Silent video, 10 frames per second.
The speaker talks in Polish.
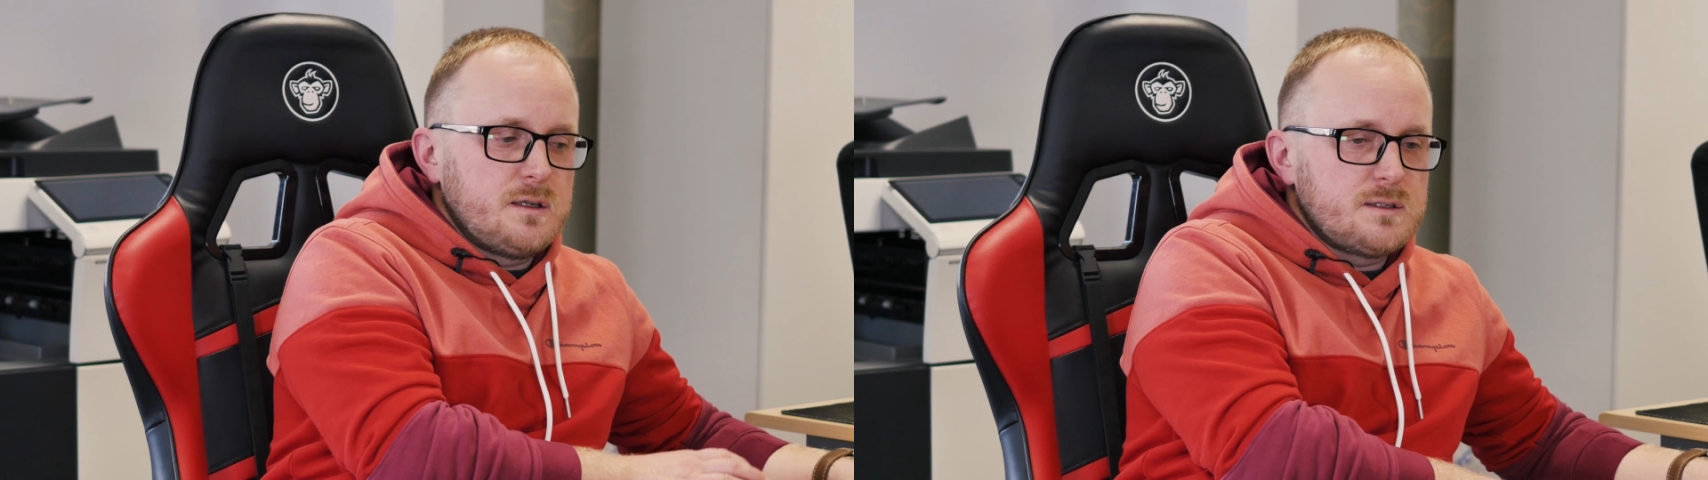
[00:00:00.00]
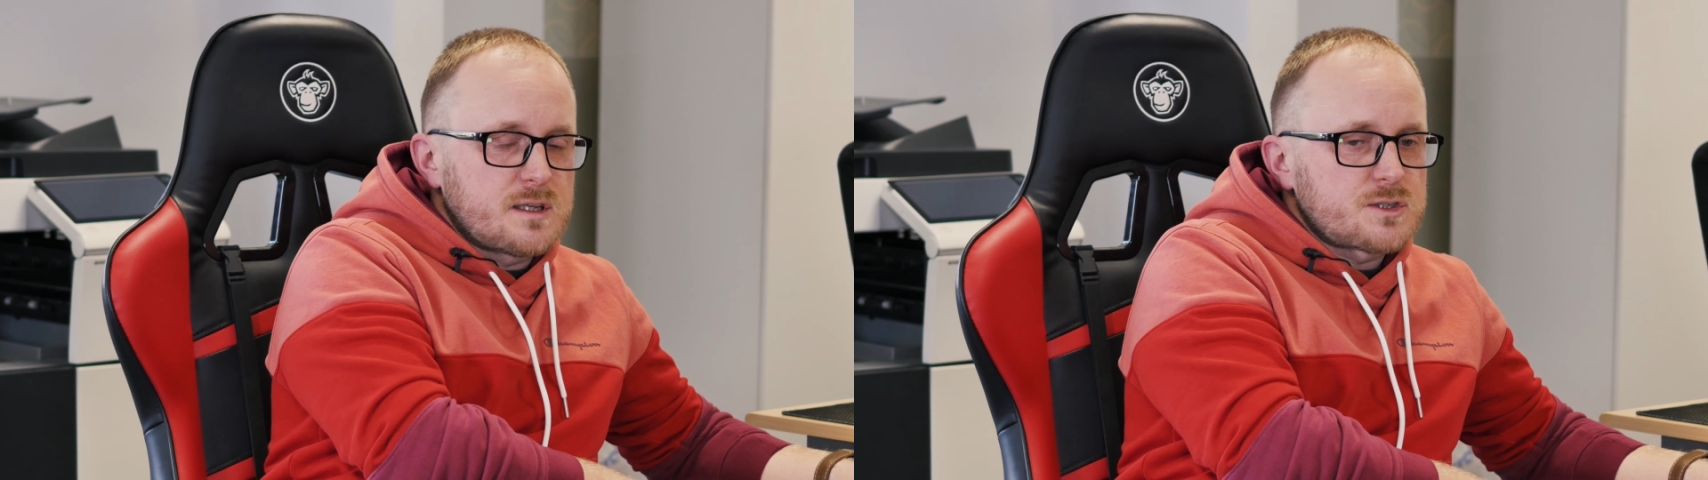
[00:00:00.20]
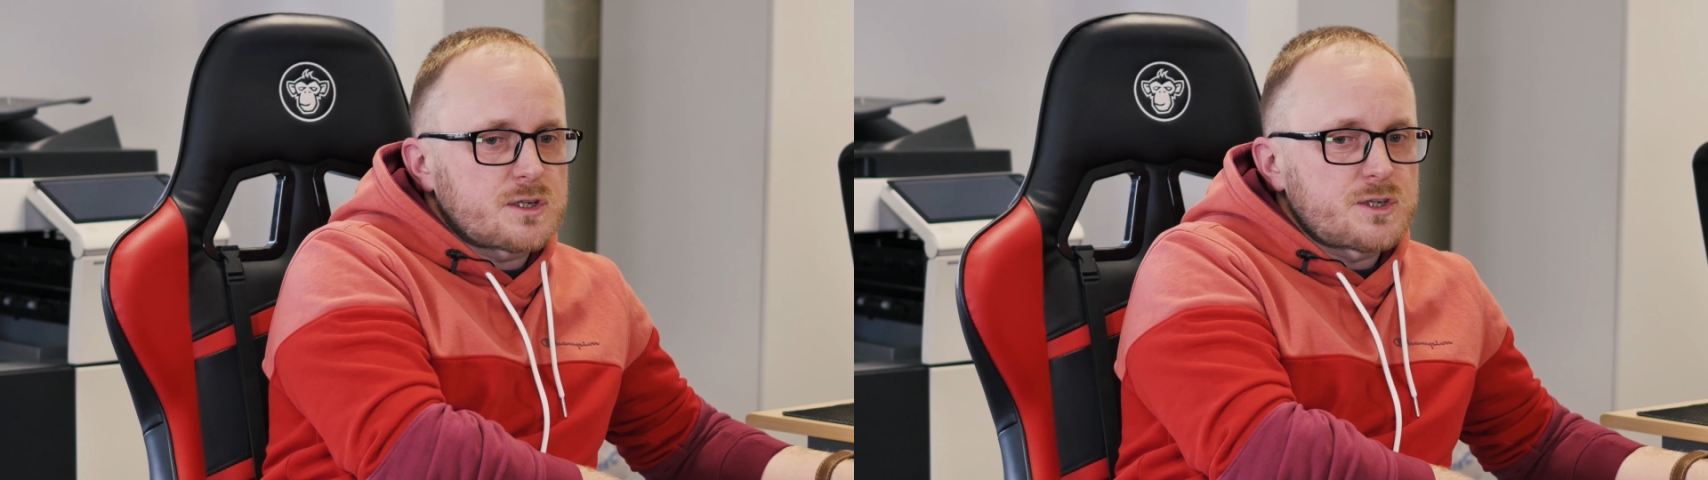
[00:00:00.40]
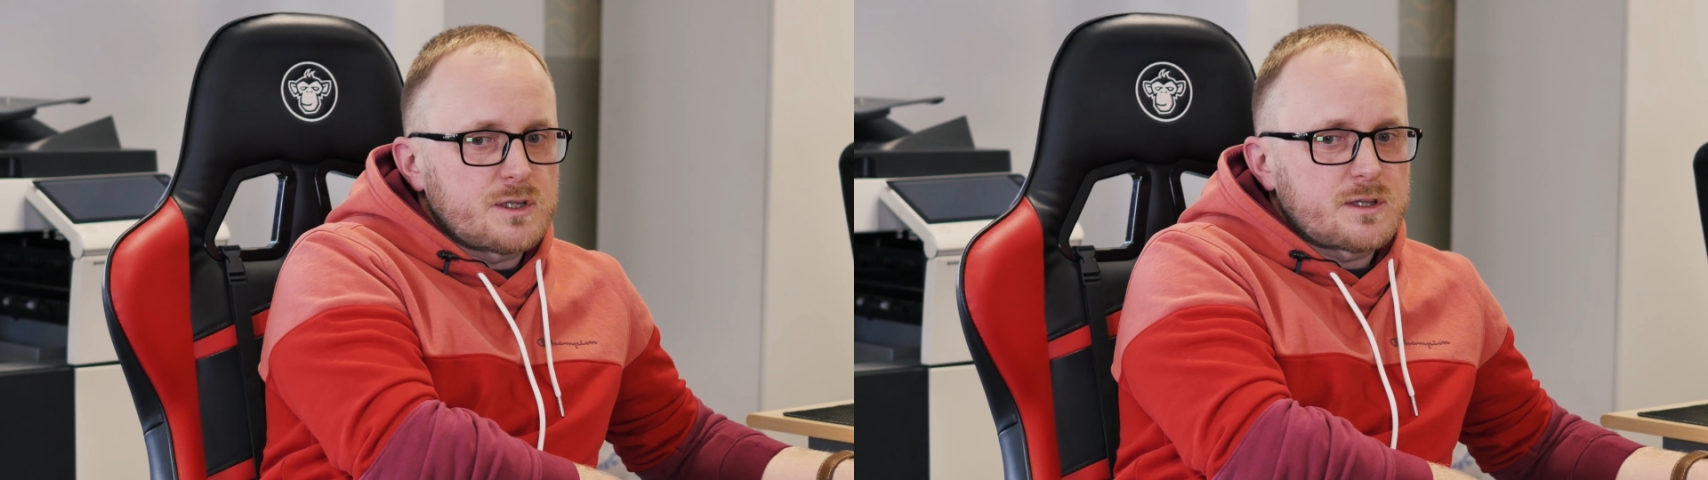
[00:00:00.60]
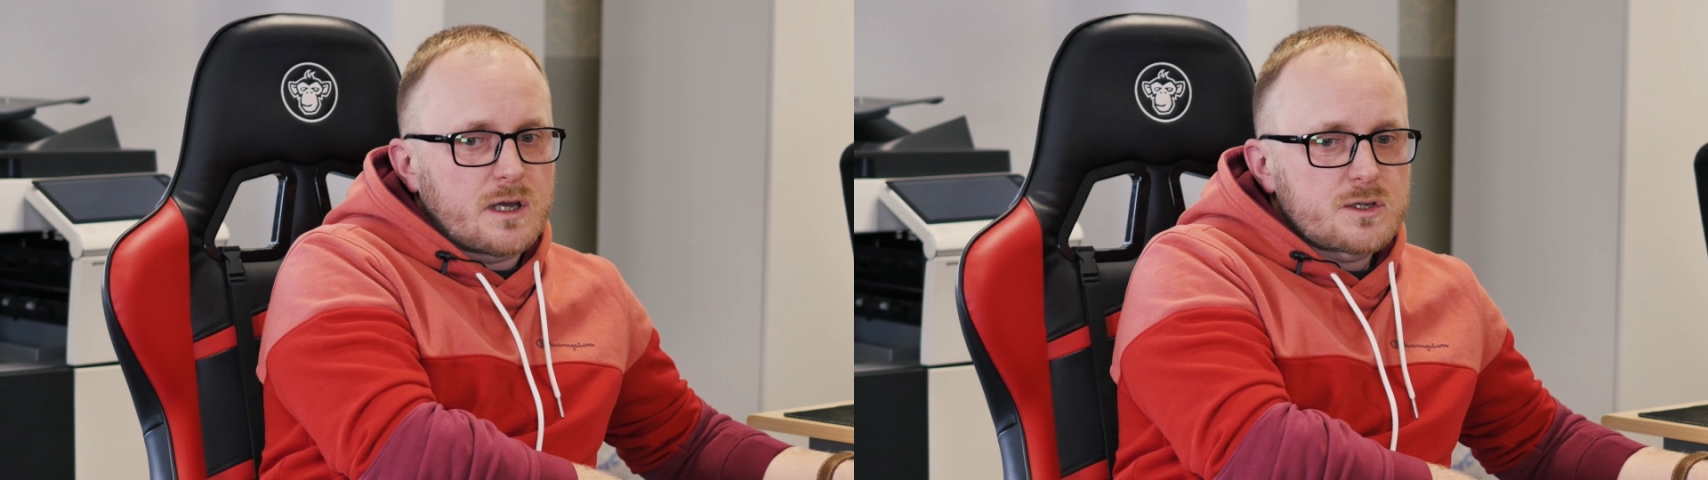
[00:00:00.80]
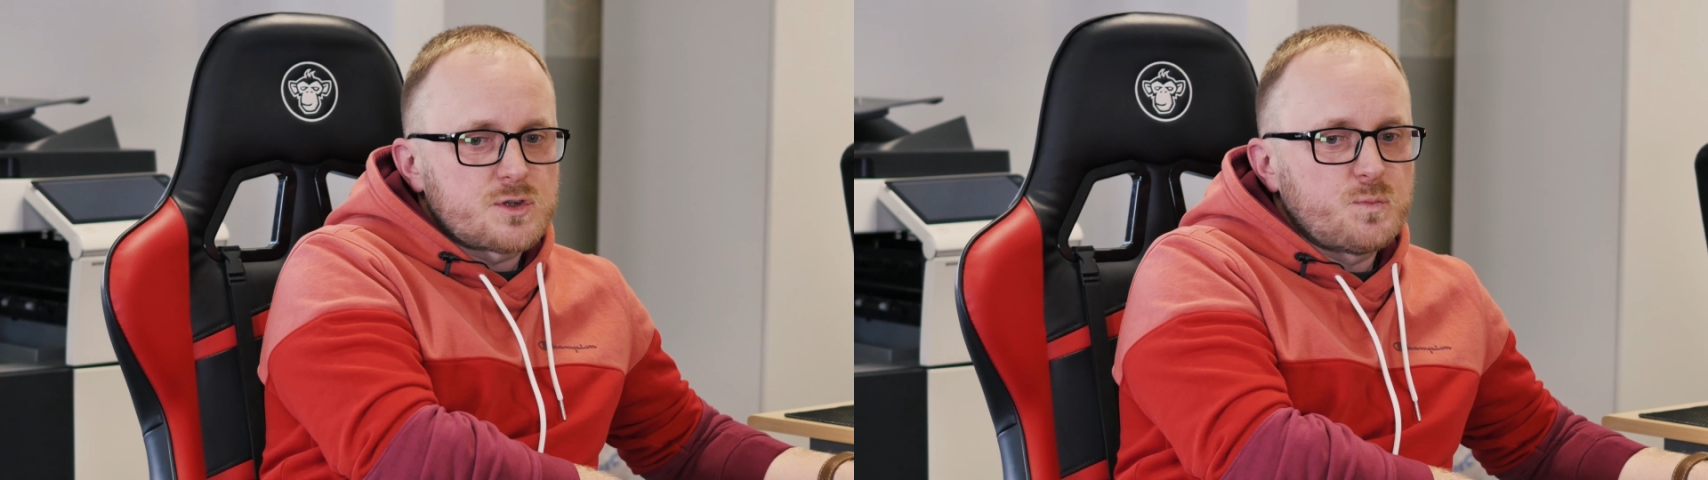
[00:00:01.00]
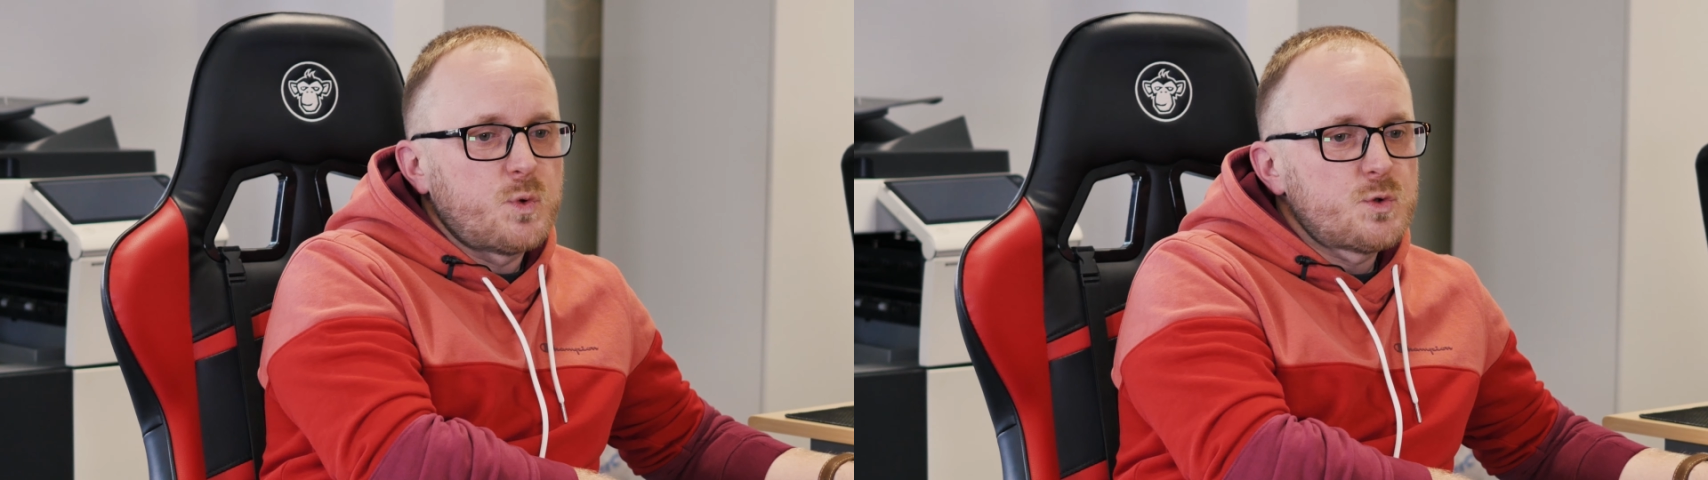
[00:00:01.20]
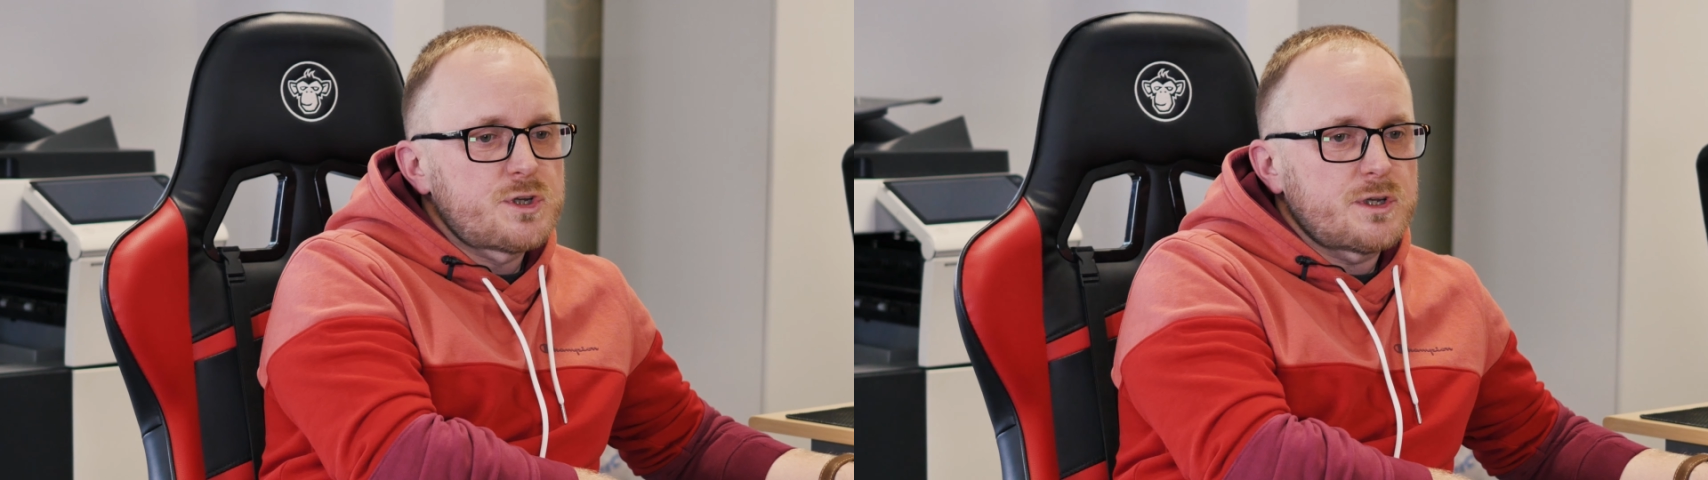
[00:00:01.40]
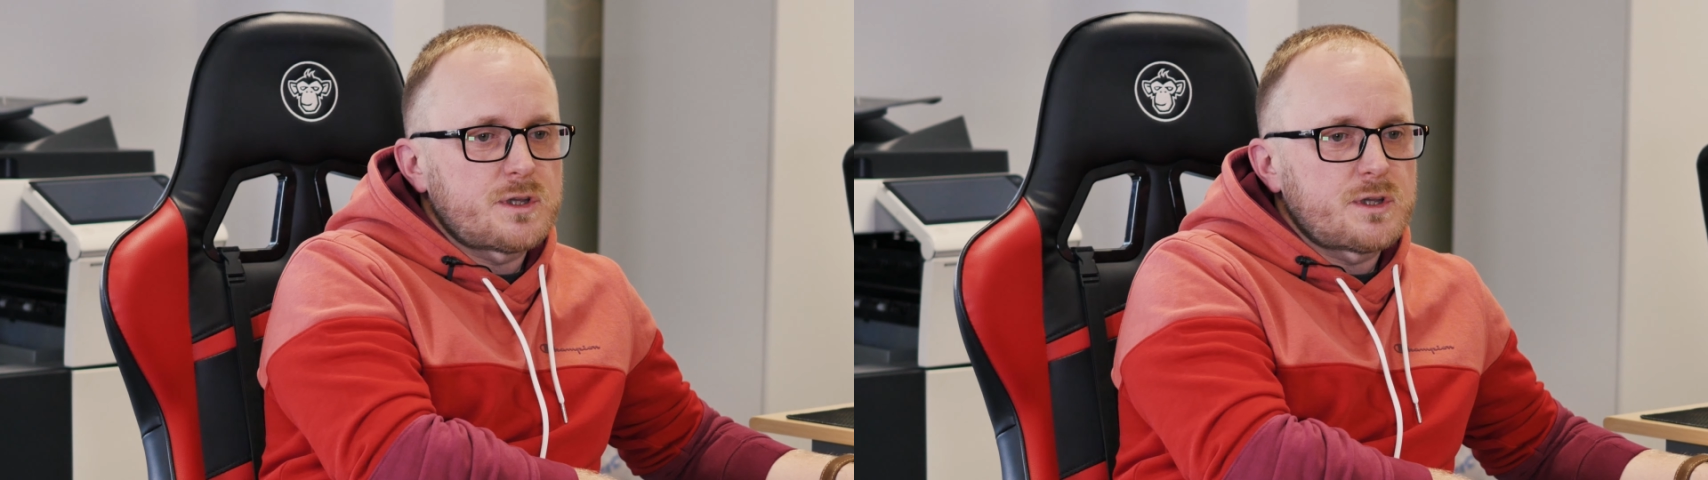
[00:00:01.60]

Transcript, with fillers: i zdarza się tak, że później